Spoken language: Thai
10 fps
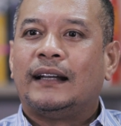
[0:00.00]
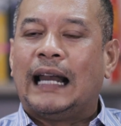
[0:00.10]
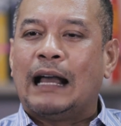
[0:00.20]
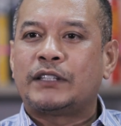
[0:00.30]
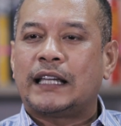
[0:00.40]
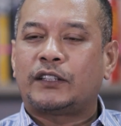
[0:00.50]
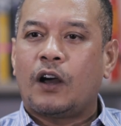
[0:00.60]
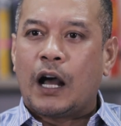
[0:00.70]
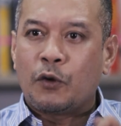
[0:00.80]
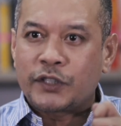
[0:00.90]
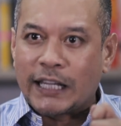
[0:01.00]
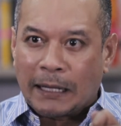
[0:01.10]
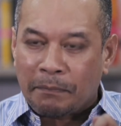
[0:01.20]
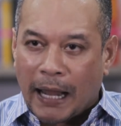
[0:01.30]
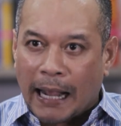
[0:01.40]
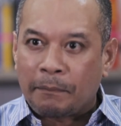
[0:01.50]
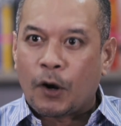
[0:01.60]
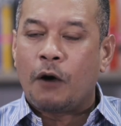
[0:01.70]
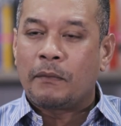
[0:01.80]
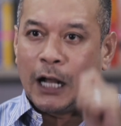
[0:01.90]
แล้วจะต้องเอาสิ่งแปลกป
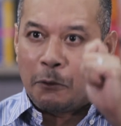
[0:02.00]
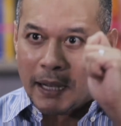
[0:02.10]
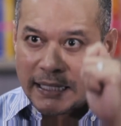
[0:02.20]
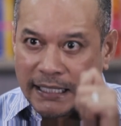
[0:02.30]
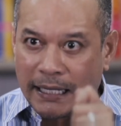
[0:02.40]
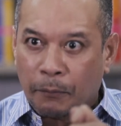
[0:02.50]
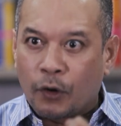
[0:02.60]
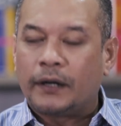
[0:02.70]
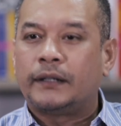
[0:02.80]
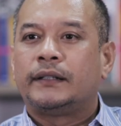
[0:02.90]
ลอมเข้ามาเจือปน